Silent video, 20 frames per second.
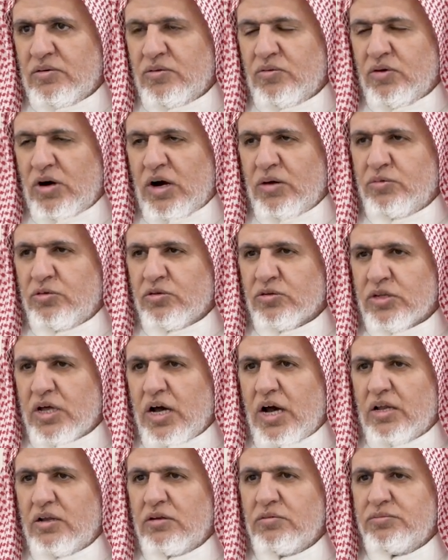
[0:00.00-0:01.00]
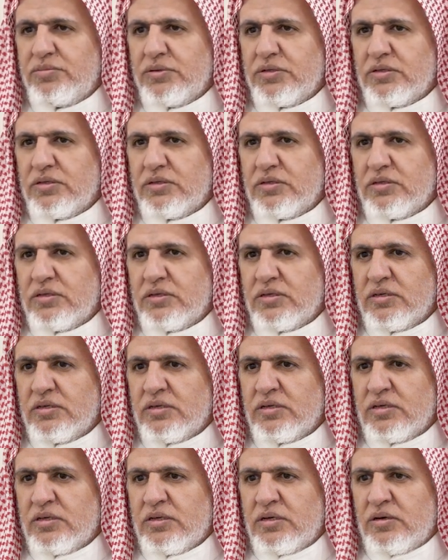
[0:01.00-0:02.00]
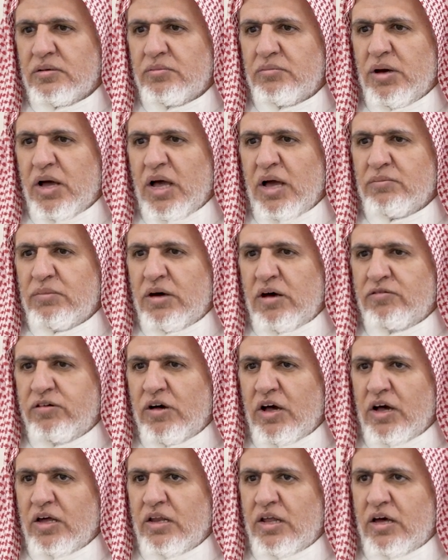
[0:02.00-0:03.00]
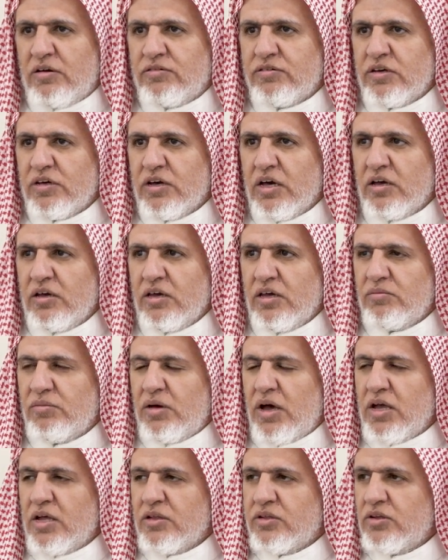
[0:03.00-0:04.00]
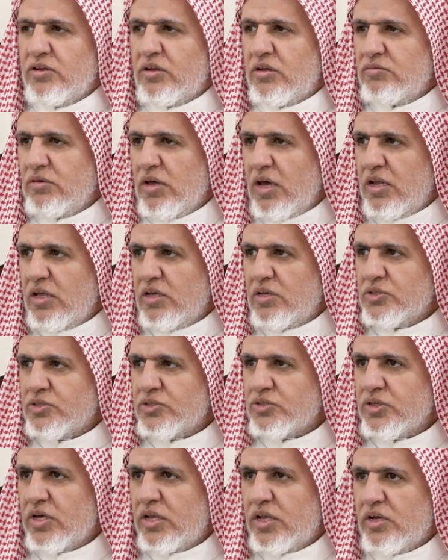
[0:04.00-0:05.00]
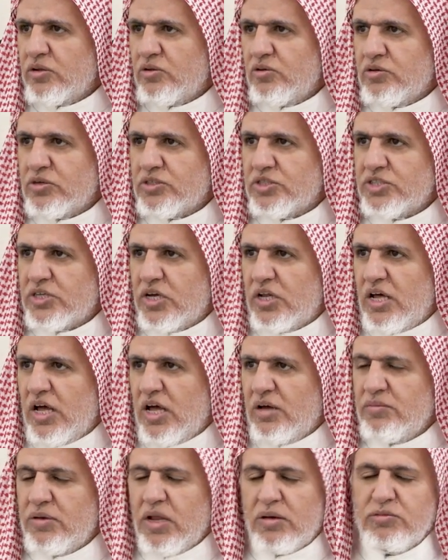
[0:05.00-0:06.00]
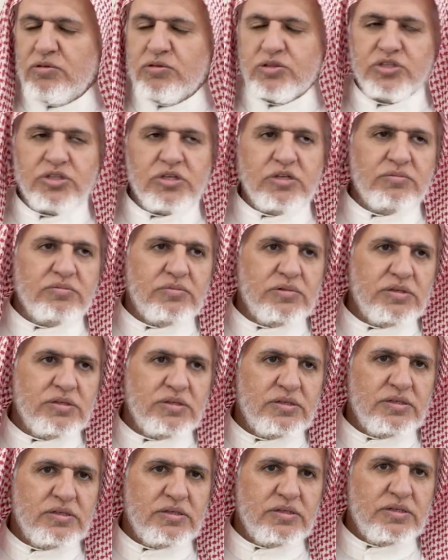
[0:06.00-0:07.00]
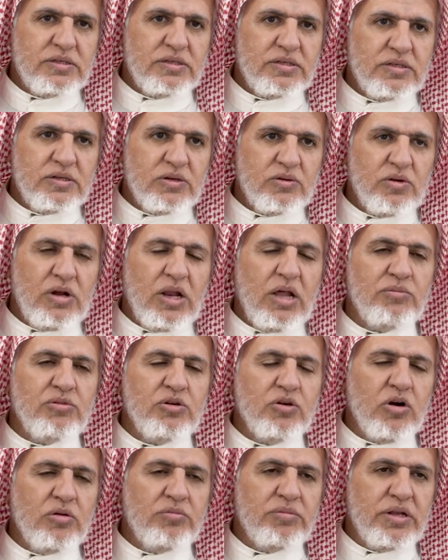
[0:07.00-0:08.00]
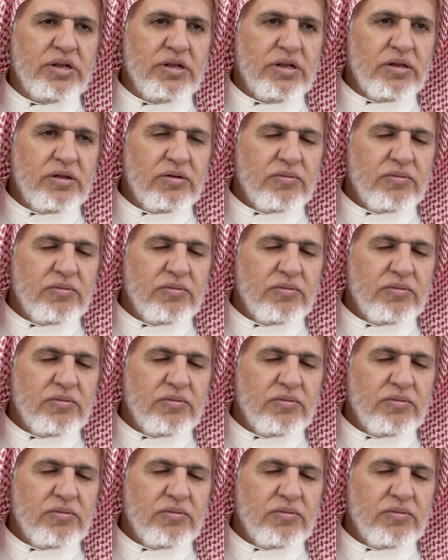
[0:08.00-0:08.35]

وأبو طالب مع ما فعل في حماية النبي عليه الصلاة والسلام لم يسلم ولم يؤمن